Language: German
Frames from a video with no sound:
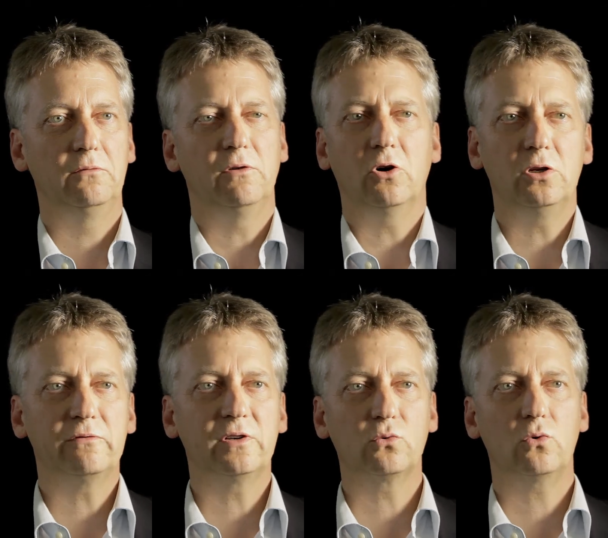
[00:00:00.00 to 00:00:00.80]
Wir wollen
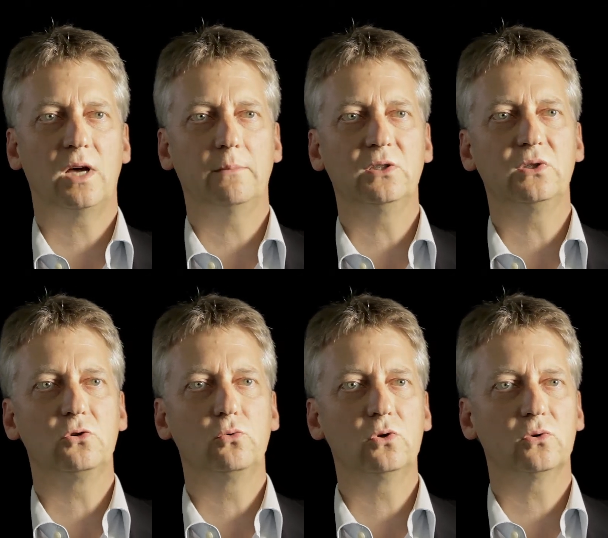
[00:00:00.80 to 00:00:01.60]
versuchen, am
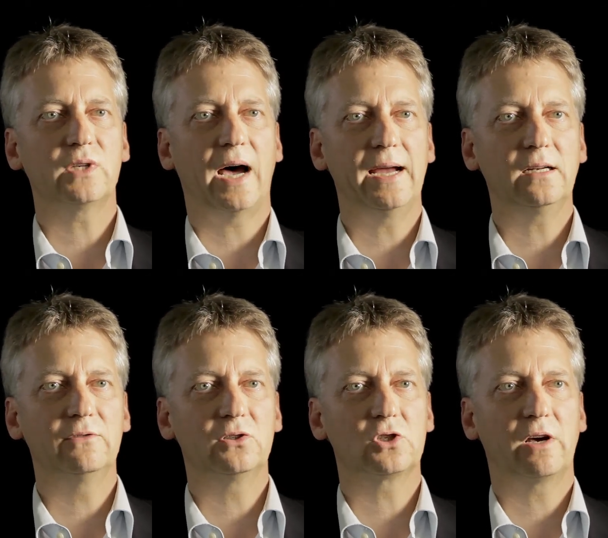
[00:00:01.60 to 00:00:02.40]
Institut unsere eigene
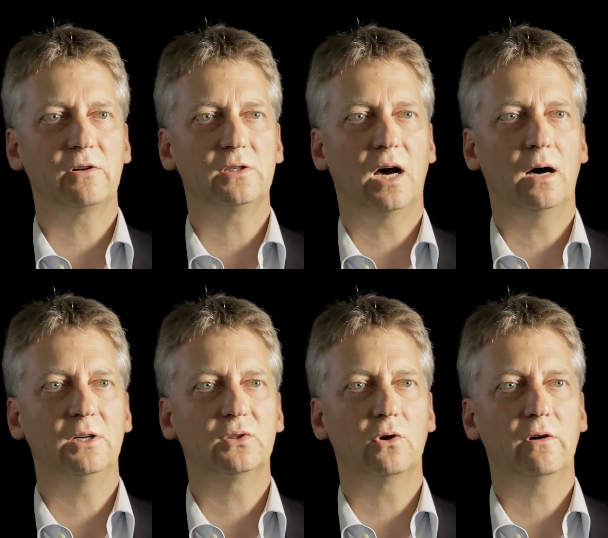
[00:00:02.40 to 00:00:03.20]
wissenschaftliche
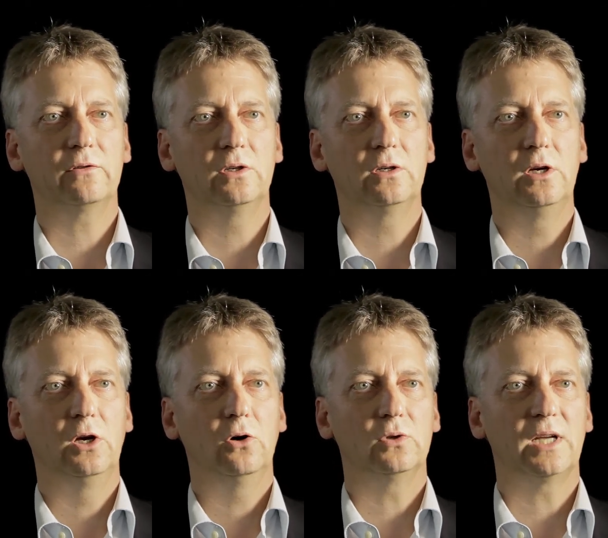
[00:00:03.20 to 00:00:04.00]
Arbeit zu öffnen
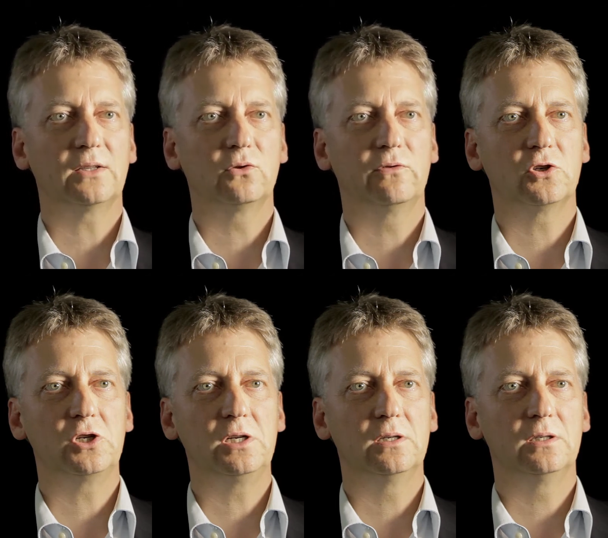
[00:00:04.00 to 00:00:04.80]
und dazu
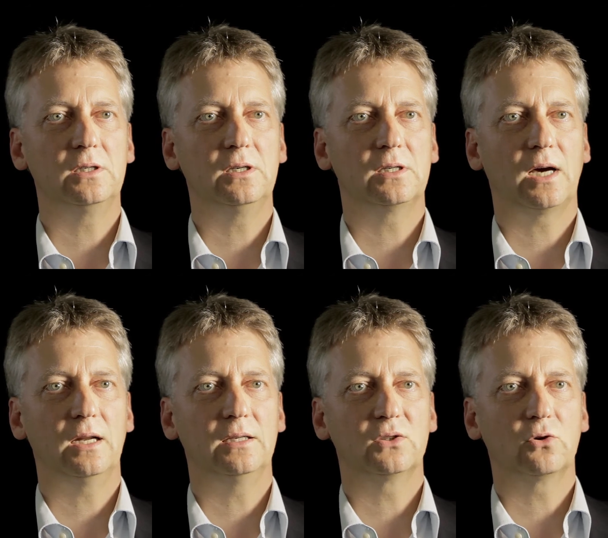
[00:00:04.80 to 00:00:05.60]
verschiedene
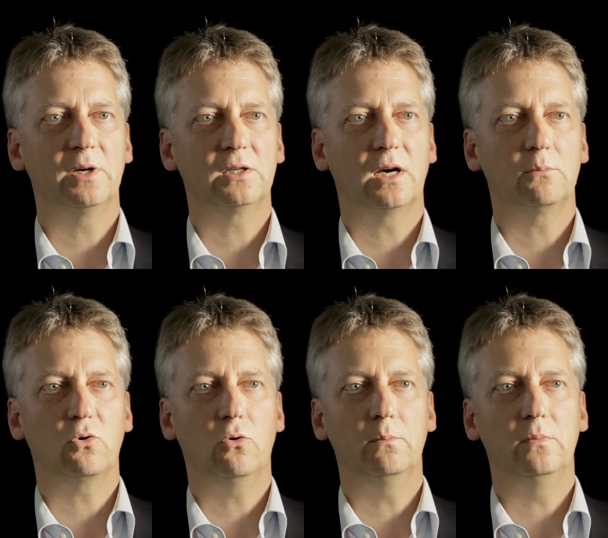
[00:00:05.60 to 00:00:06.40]
digitale Instrumente
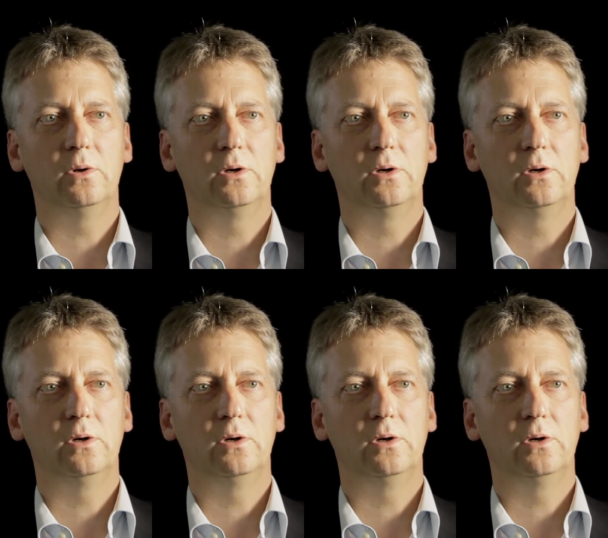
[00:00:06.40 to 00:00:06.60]
erproben.